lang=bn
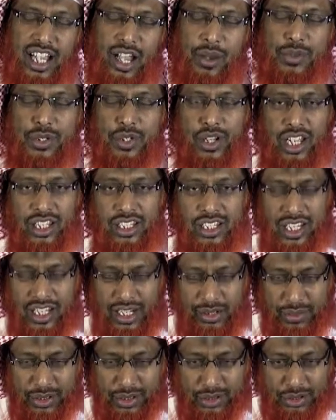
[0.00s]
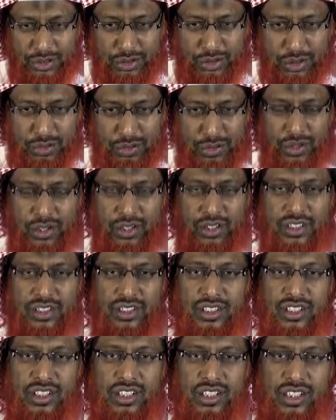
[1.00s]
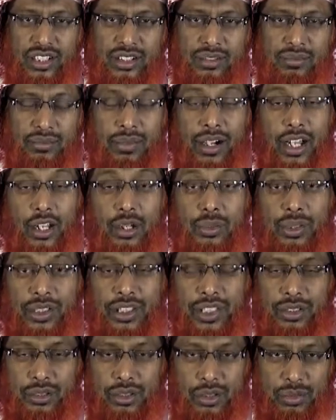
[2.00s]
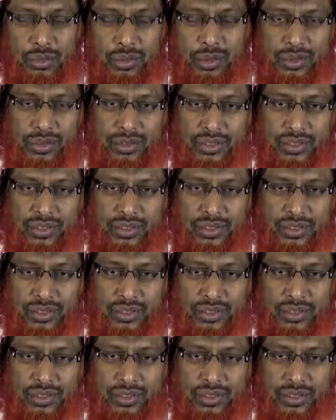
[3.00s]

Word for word: আমি যখন আল্লাহর এবাদত করব ভালোবেসে করব